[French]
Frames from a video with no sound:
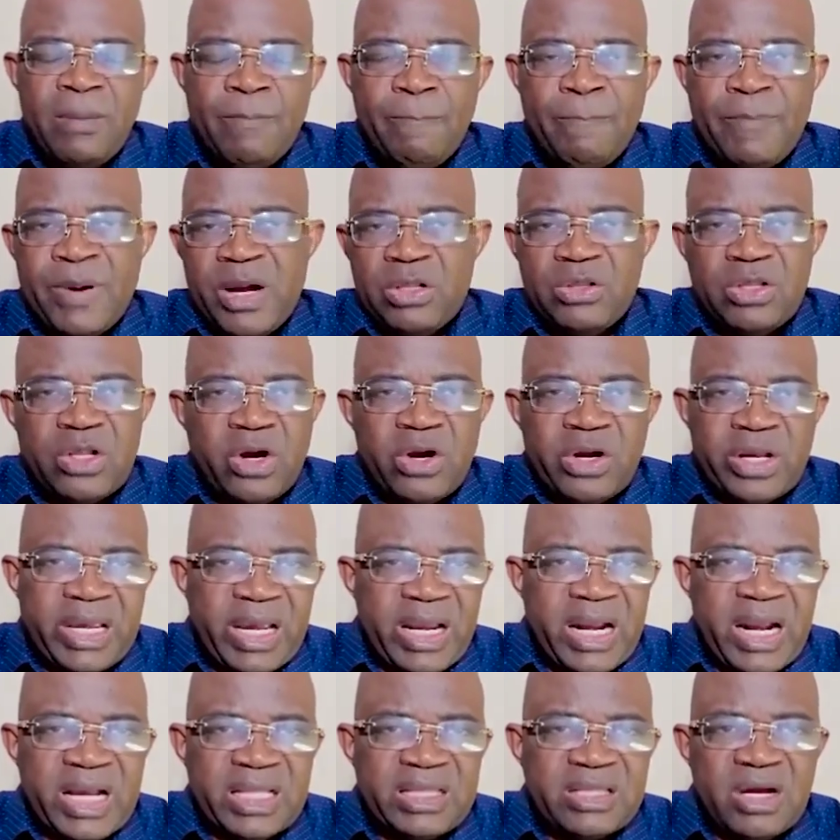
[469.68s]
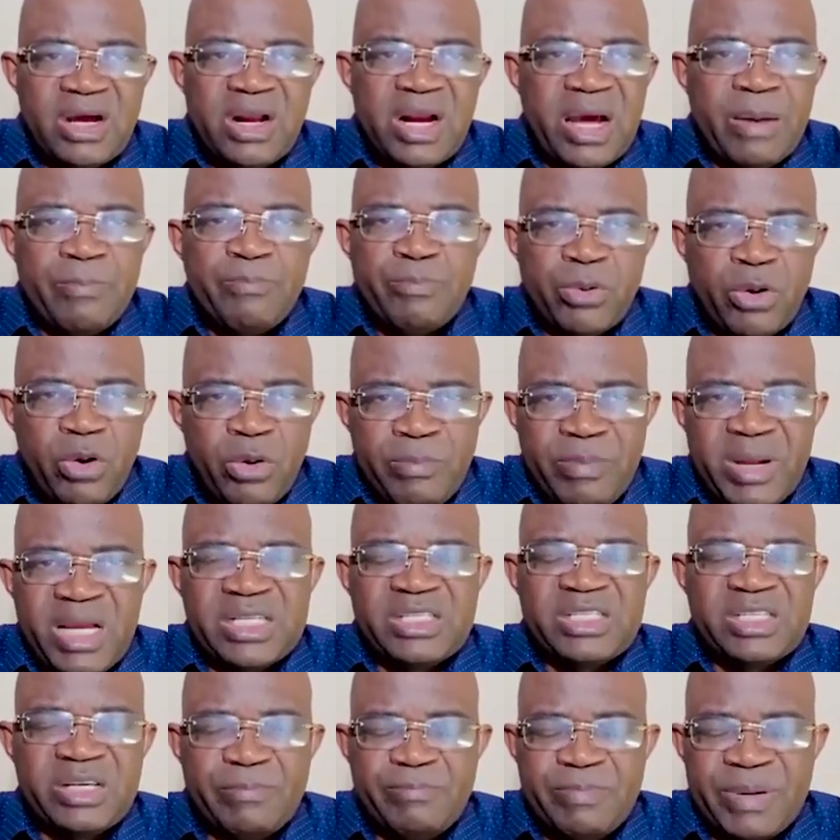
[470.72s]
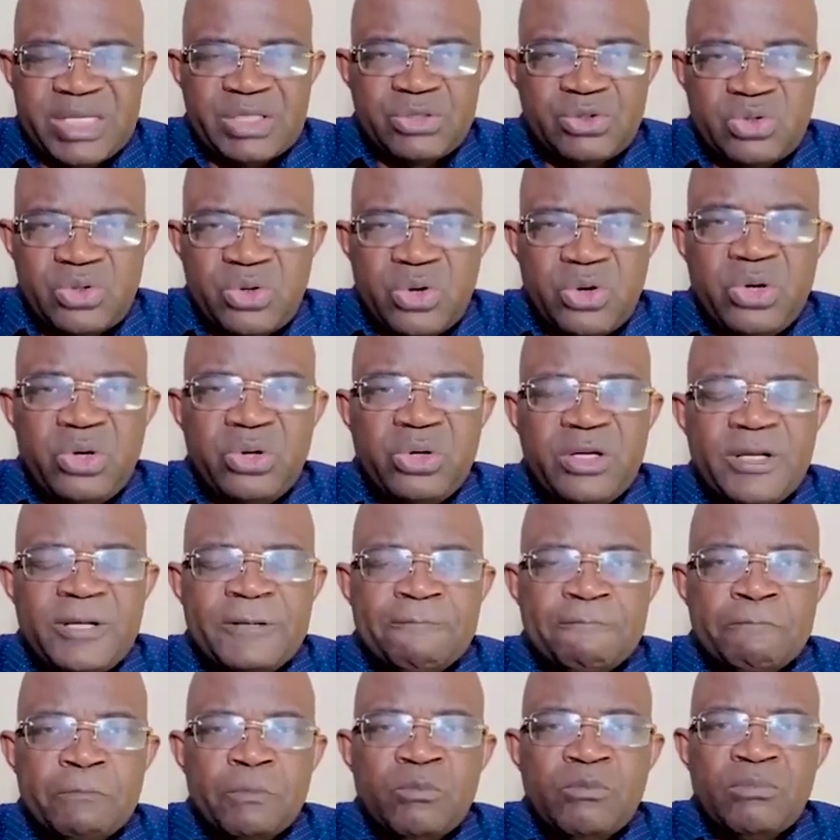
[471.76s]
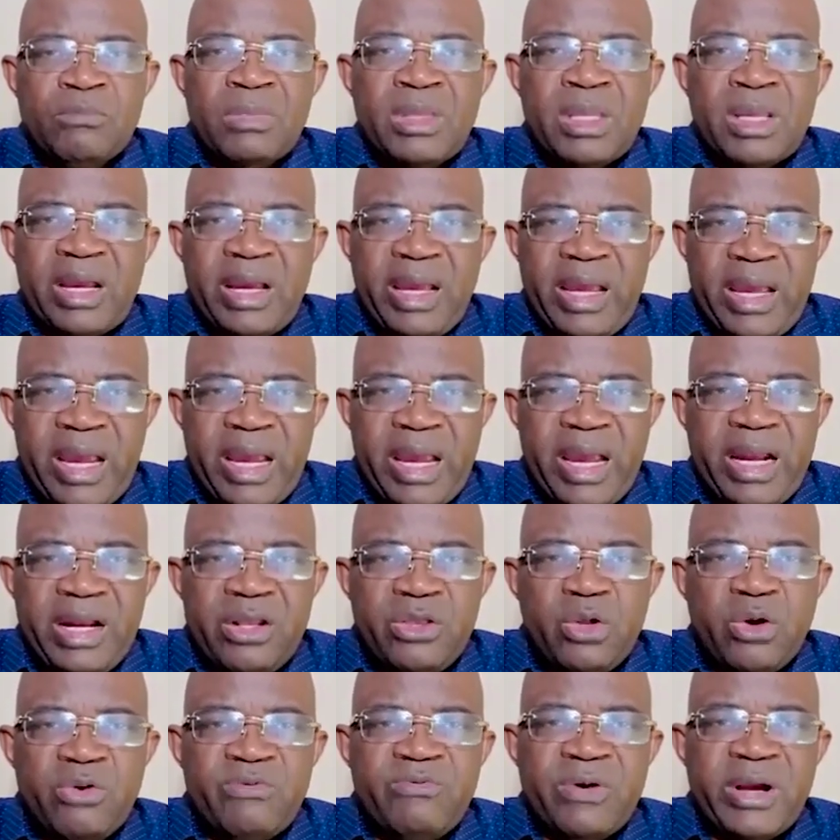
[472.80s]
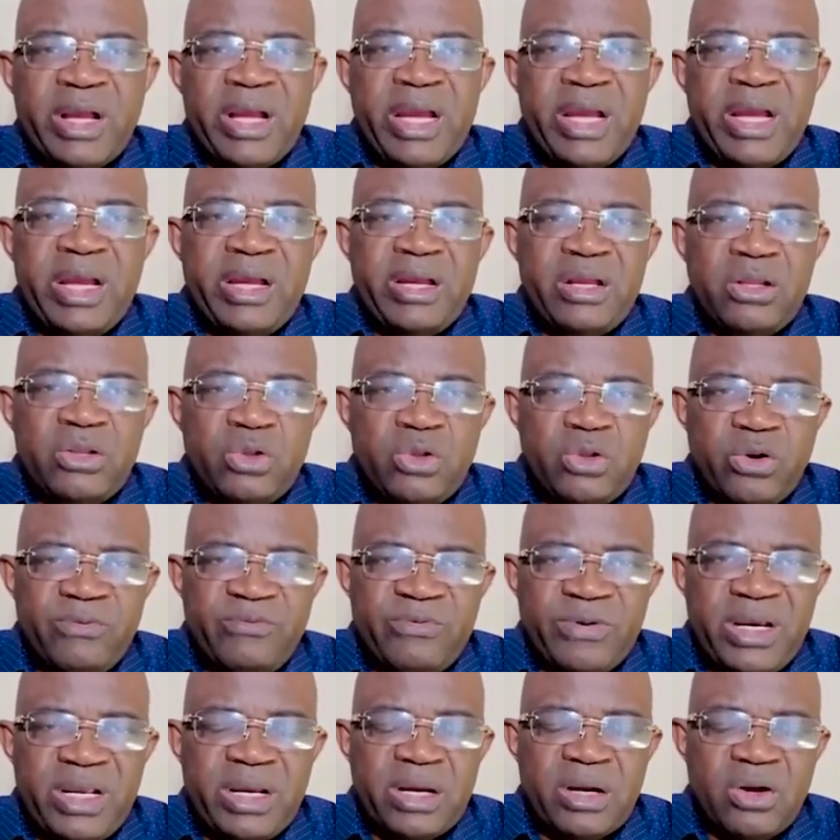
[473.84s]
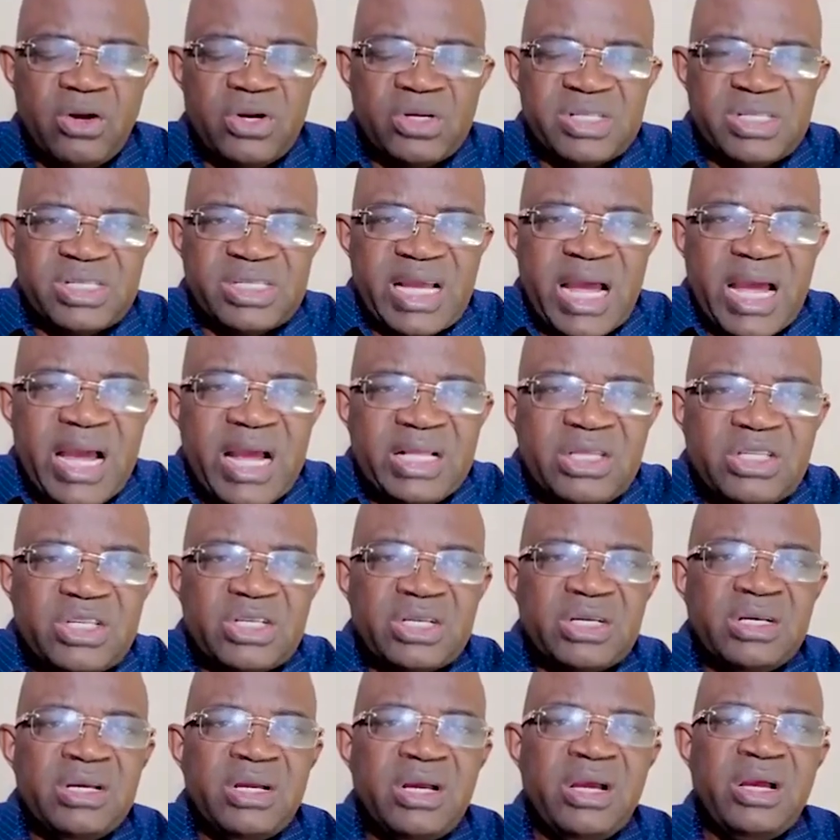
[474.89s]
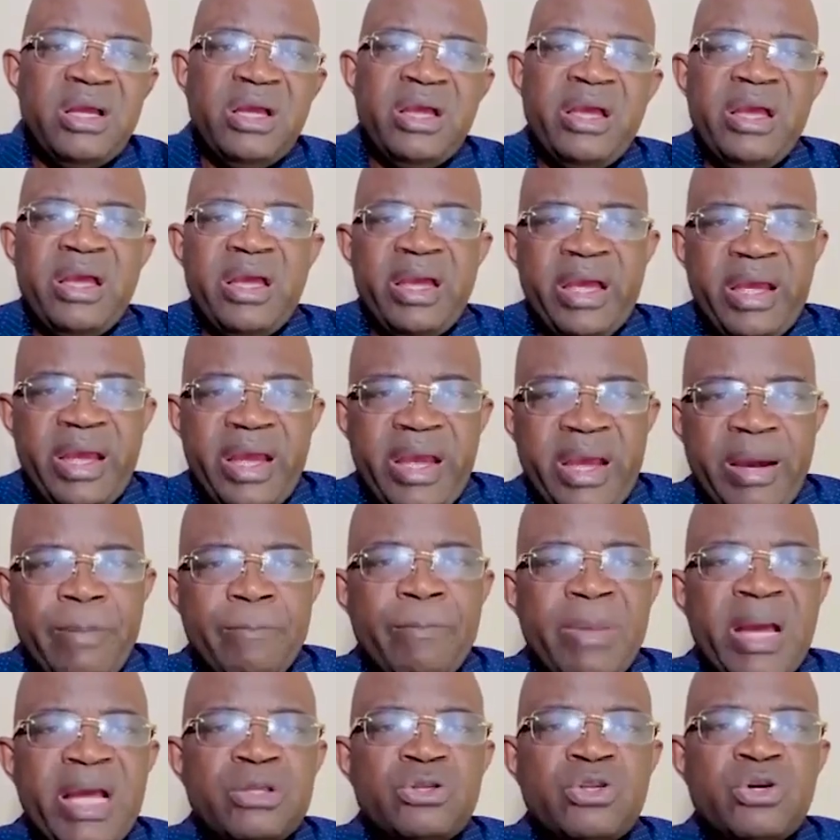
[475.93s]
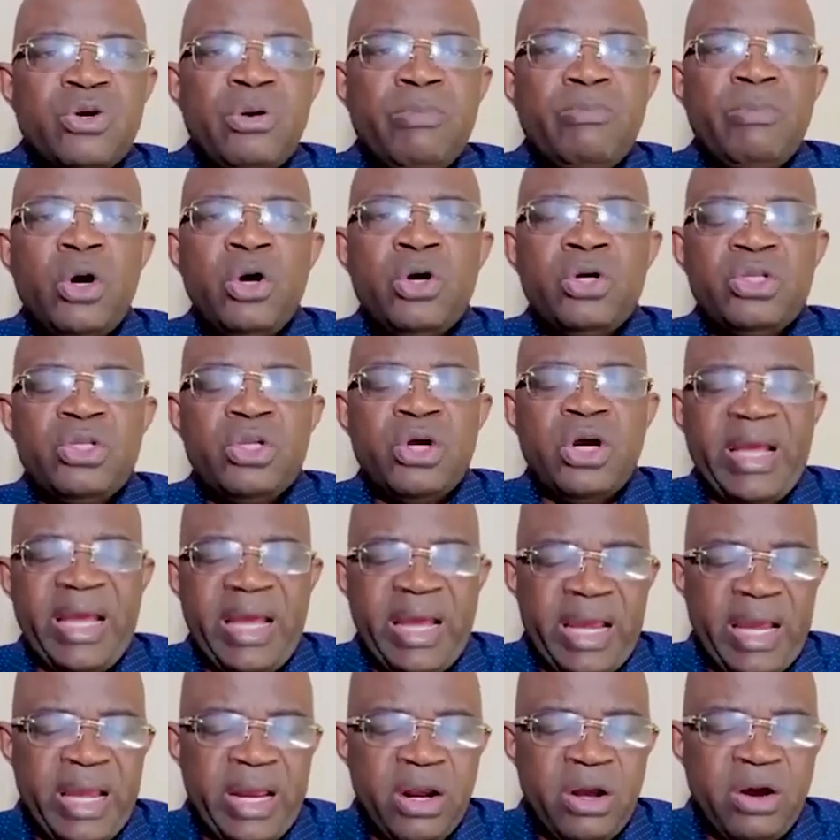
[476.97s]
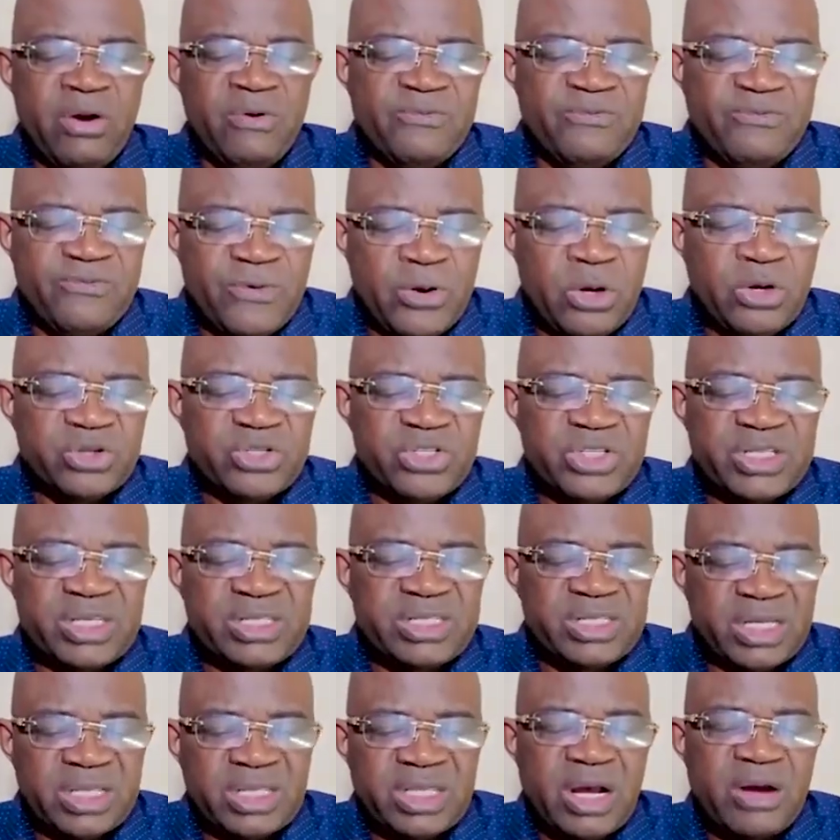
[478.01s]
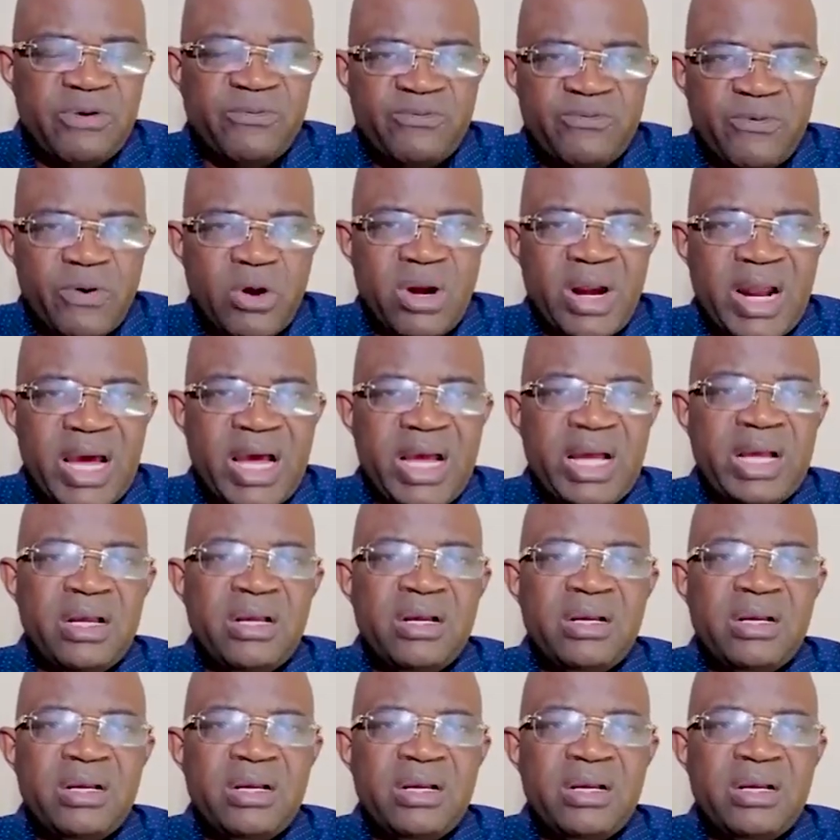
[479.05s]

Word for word: pendant qu'elle attend la promesse, parce que elle devrait devenir enceinte et mettre au monde un enfant. C'est cet enfant-là